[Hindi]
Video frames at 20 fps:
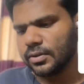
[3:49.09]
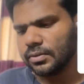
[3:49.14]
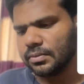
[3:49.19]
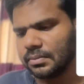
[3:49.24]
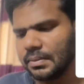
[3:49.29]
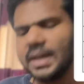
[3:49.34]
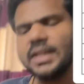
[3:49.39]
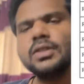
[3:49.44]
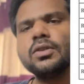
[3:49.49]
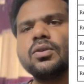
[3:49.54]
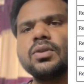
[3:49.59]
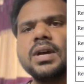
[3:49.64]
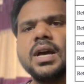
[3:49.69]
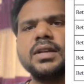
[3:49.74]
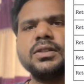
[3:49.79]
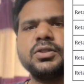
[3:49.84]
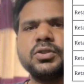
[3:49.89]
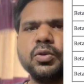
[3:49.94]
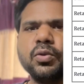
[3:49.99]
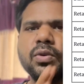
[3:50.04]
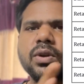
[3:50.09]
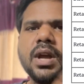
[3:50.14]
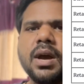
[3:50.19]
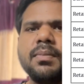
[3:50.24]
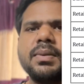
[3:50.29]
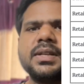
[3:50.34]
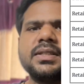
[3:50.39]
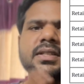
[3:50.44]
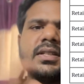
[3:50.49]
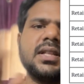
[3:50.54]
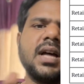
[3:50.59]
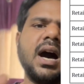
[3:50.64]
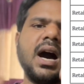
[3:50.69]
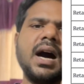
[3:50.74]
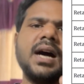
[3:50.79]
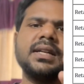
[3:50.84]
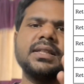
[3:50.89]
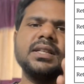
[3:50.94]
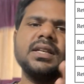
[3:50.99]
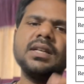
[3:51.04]
भाई देखो यार सूर्या वर्सेज
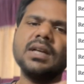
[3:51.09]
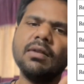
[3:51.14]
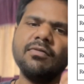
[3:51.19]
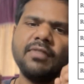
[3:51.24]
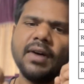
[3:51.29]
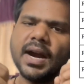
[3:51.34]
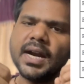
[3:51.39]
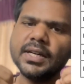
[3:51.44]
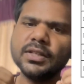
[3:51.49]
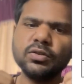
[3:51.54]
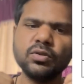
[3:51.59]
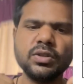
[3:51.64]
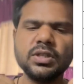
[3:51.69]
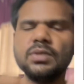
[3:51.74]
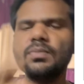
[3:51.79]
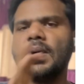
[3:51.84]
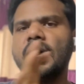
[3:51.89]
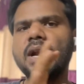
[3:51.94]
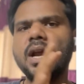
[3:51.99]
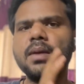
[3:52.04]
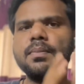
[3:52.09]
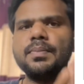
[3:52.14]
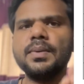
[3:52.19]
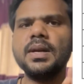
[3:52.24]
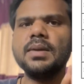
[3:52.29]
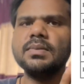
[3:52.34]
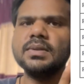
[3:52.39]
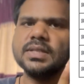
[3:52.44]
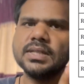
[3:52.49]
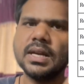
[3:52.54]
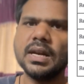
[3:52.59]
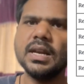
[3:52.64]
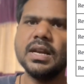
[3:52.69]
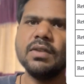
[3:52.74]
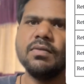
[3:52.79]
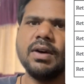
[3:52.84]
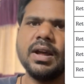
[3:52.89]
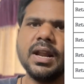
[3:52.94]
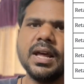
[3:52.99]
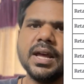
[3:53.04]
हार्दिक का फाइट तो इस बार आईपीएल में चलने
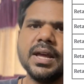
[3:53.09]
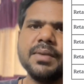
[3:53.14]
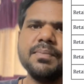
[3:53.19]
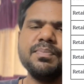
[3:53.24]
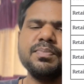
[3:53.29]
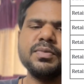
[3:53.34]
वाला है